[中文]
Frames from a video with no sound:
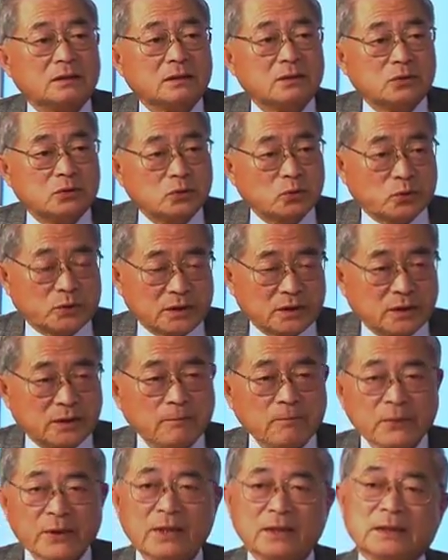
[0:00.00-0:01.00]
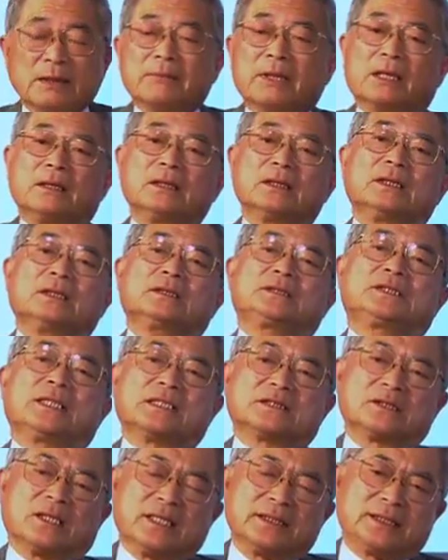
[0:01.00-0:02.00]
注意的。那么
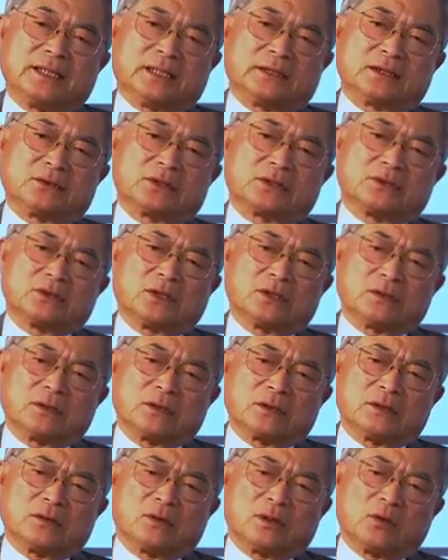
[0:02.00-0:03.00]
牵涉到一点就是说，